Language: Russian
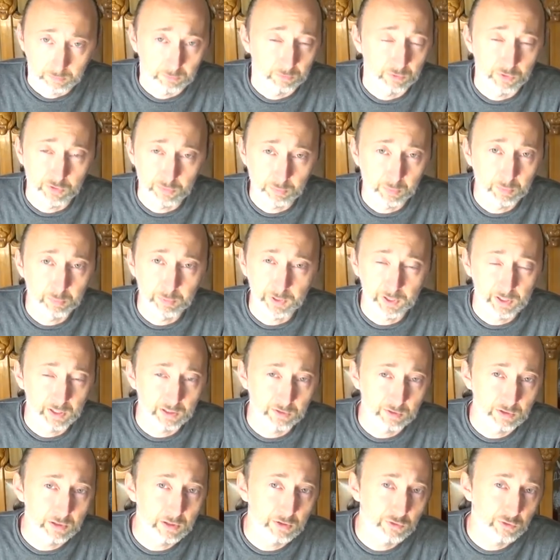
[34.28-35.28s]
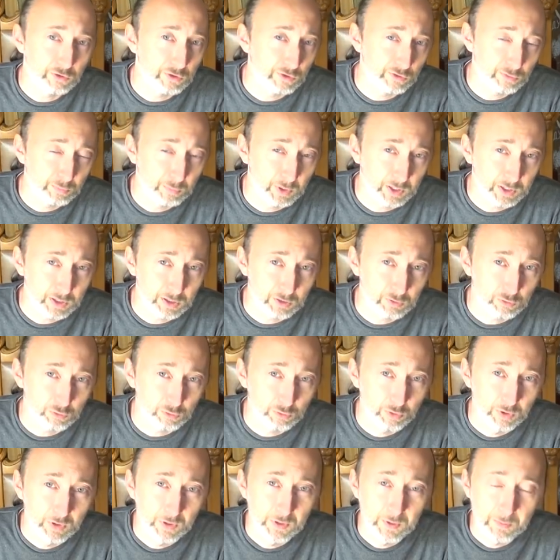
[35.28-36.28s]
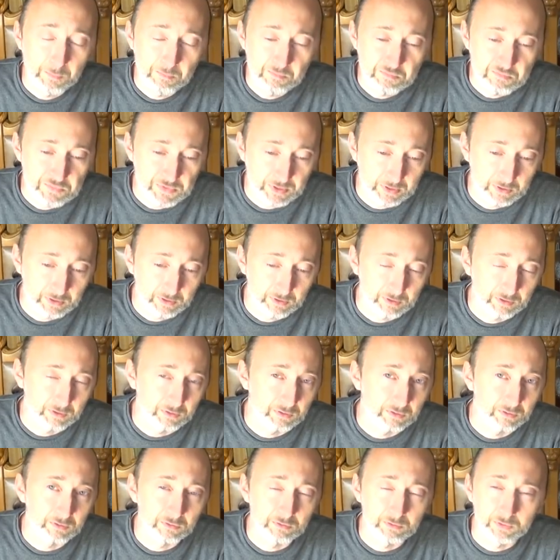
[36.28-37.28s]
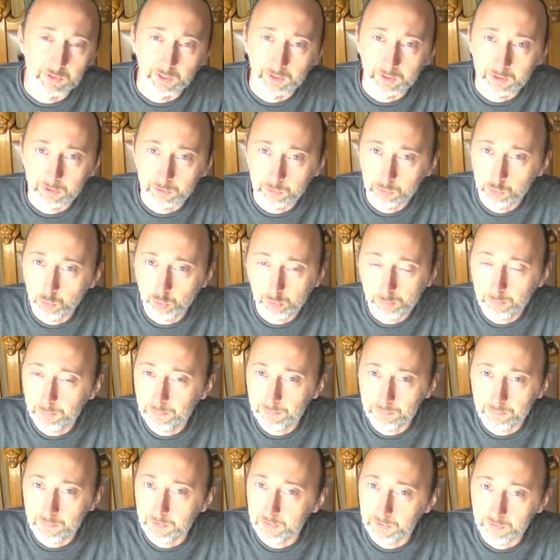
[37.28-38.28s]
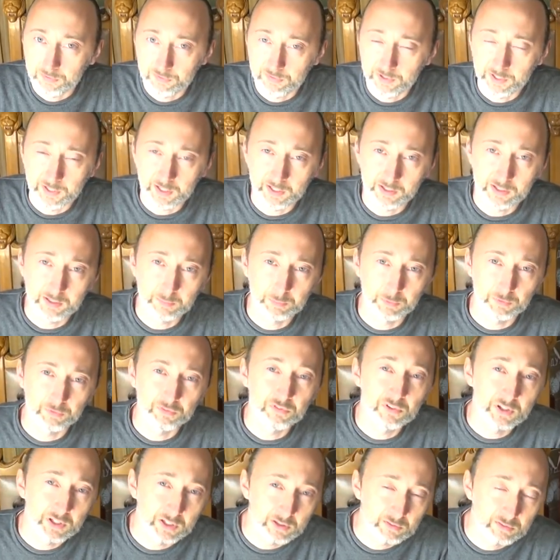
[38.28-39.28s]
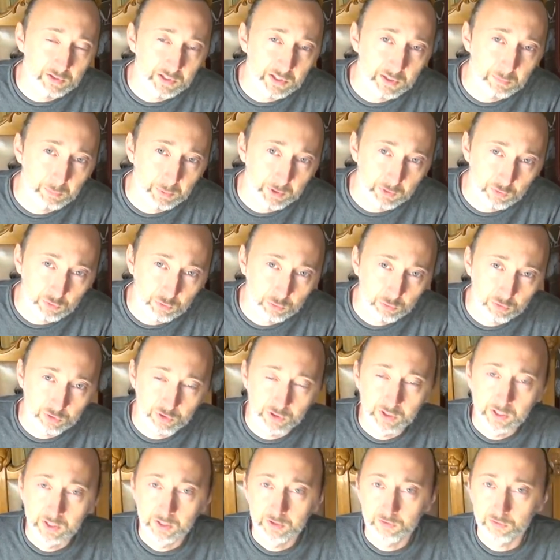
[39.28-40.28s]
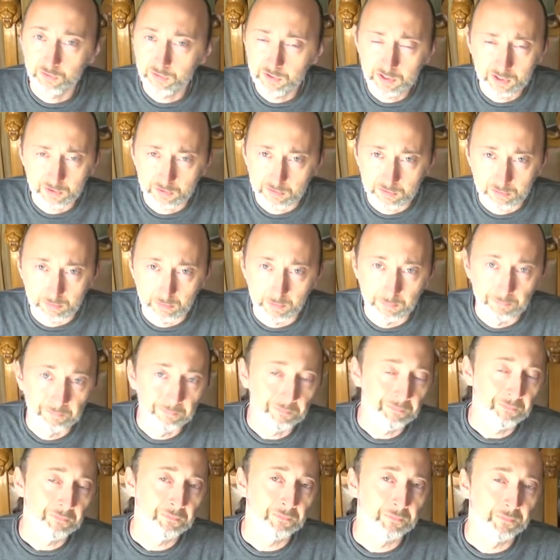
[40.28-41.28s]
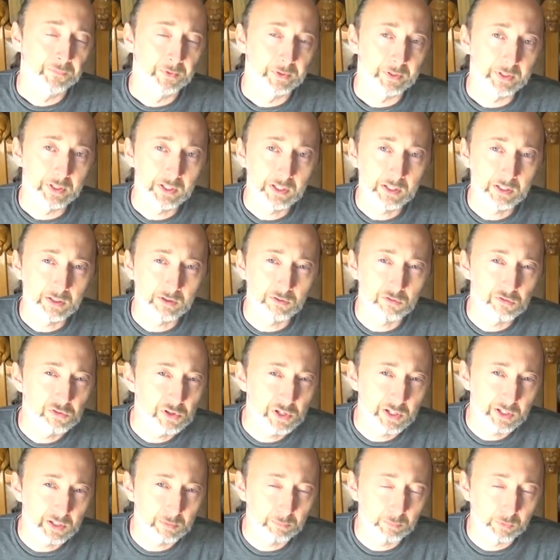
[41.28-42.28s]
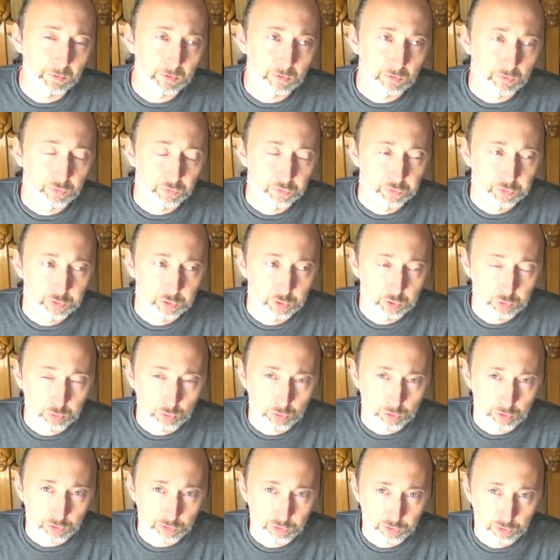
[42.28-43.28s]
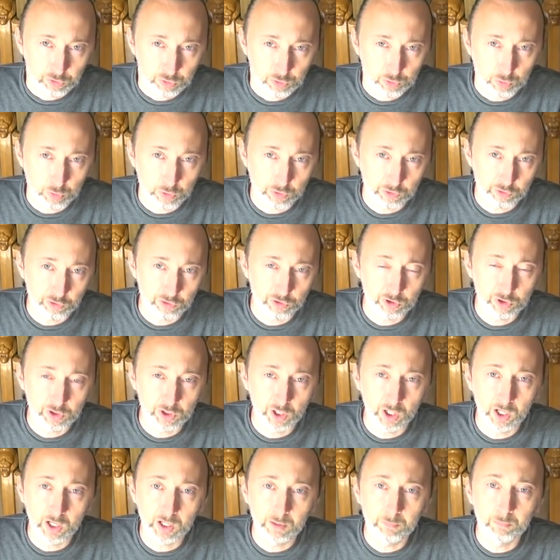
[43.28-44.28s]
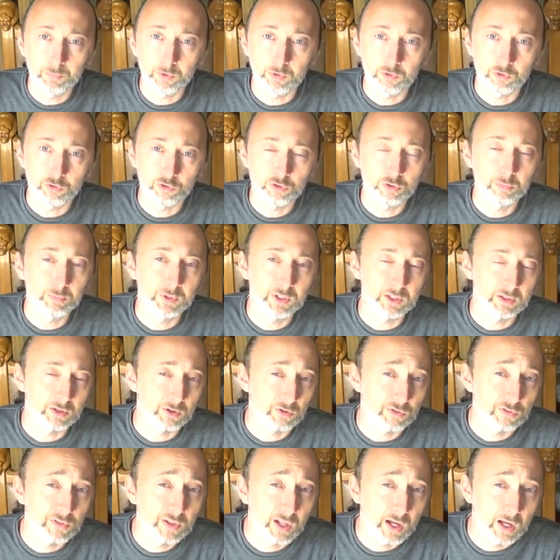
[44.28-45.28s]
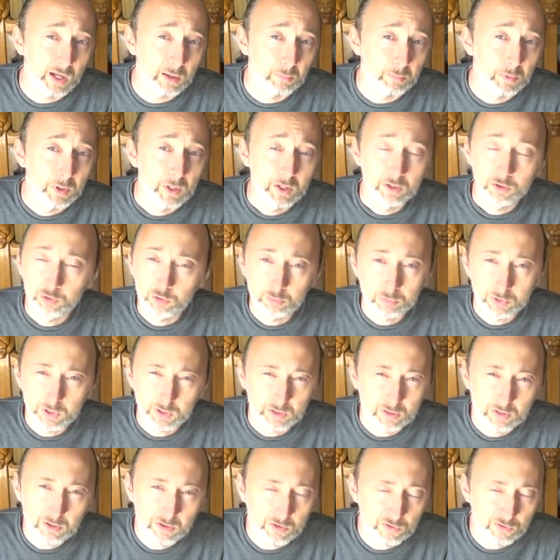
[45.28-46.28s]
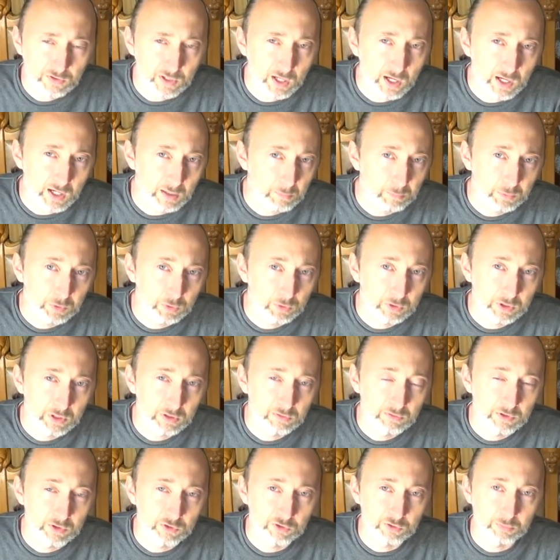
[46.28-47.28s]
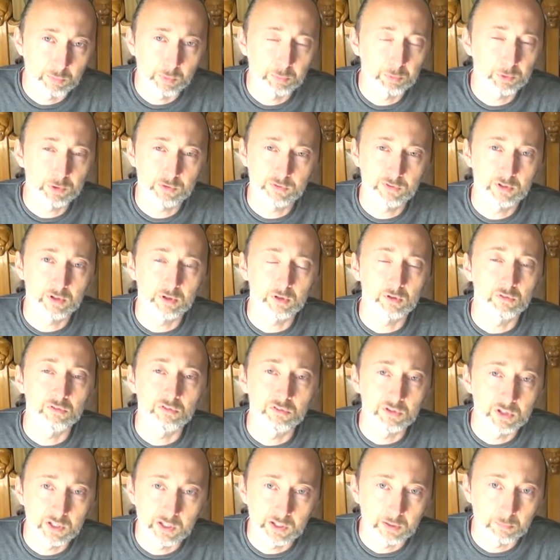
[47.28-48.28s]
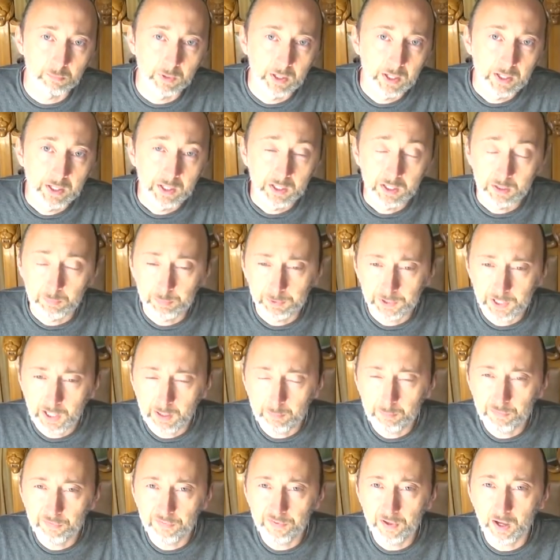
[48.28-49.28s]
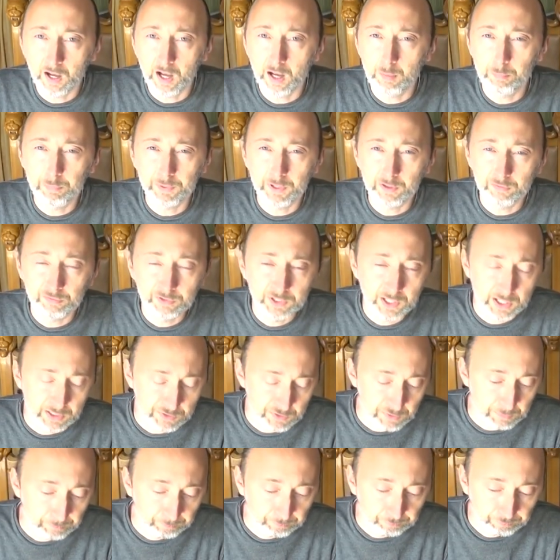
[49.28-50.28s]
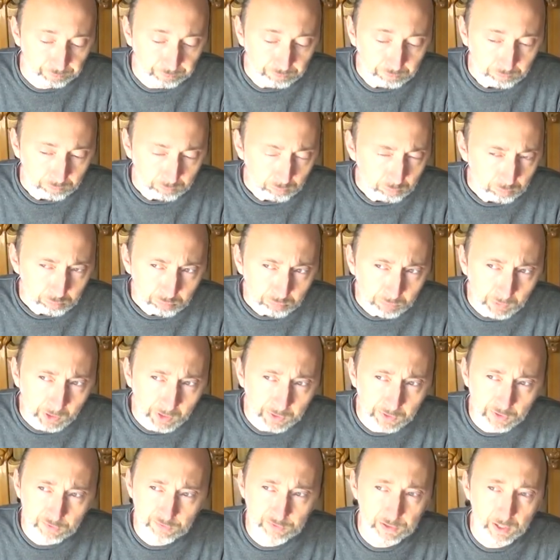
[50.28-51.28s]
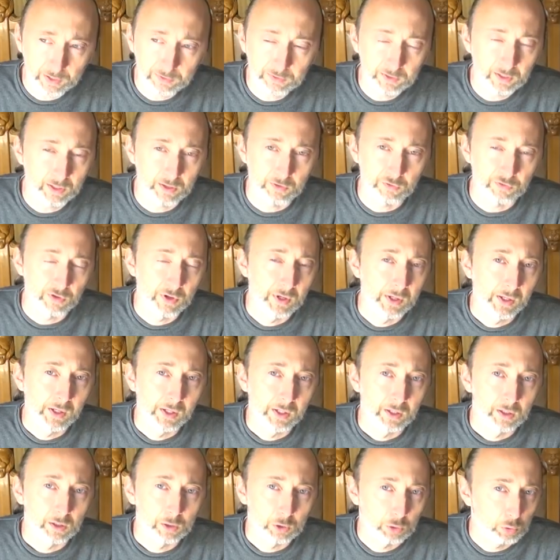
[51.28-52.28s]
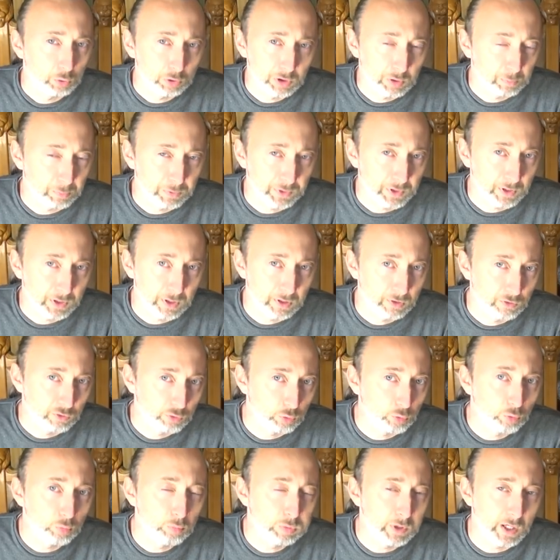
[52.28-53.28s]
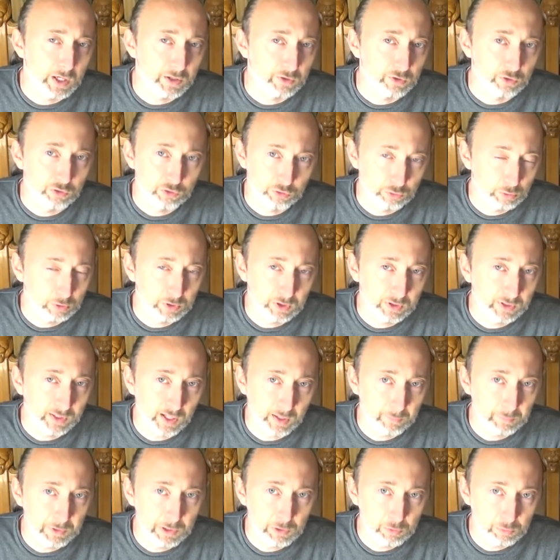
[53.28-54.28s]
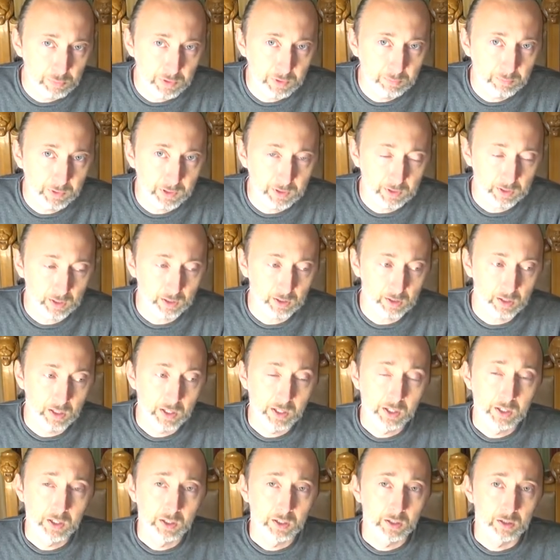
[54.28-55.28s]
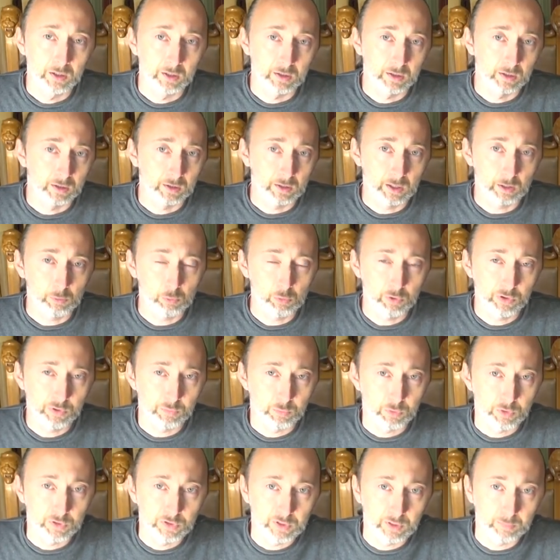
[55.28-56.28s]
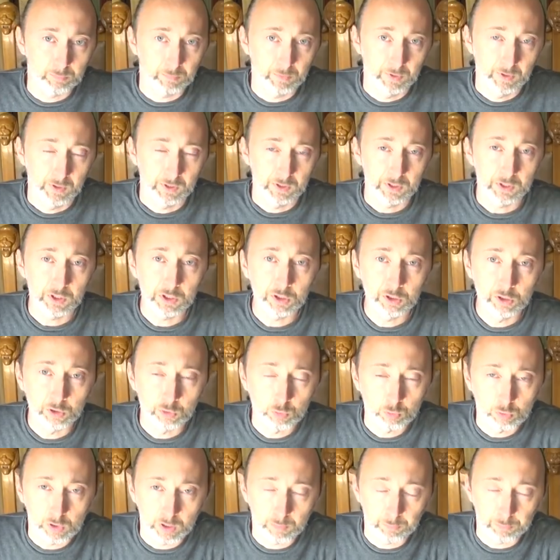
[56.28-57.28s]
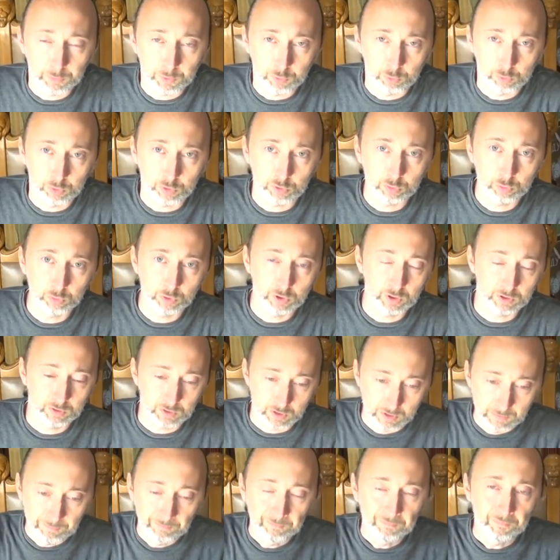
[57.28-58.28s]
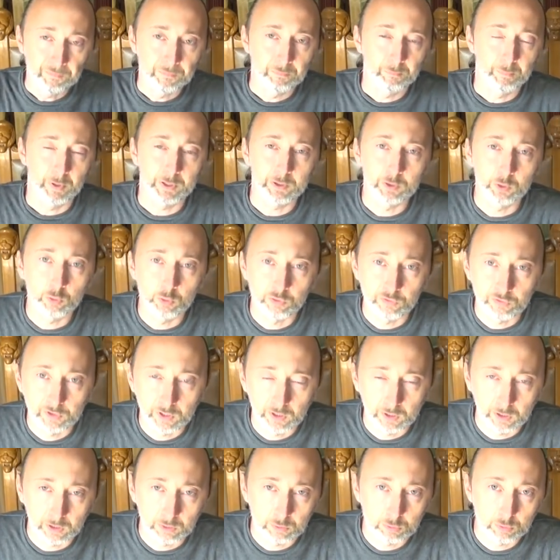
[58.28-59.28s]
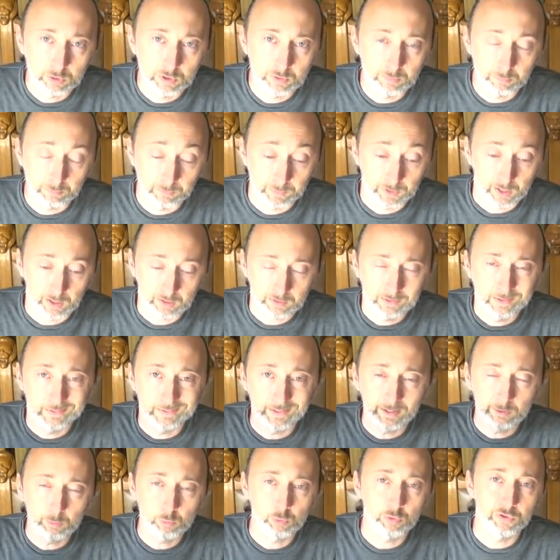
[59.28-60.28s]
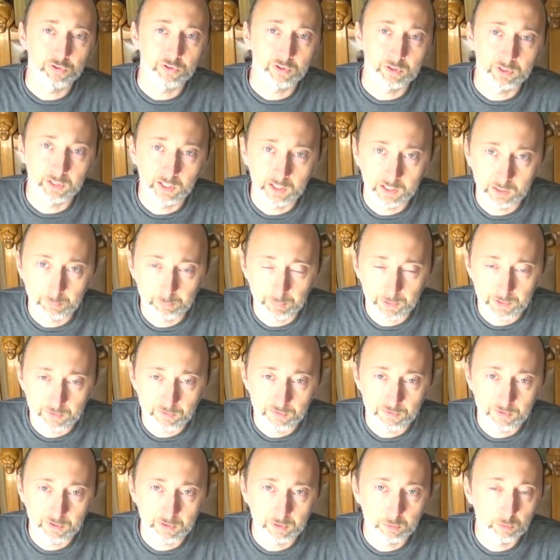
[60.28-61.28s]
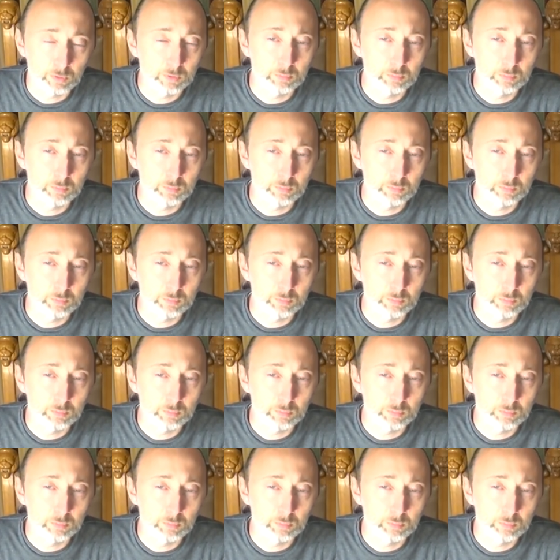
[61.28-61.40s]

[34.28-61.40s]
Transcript: Ведь мы прокатили через матрицу э, таких догм, стереотипов, верований, по сути, с детства. И верим в то, что считаем, что мы это знаем. Но мы это не знаем, многие вещи, мы просто верим. И пытаемся оправдать, если от нас кто-то пытается убрать что-то нами любимое, как э, какую-нибудь там игру компьютерную от подростка, который как на наркотик на это подсел,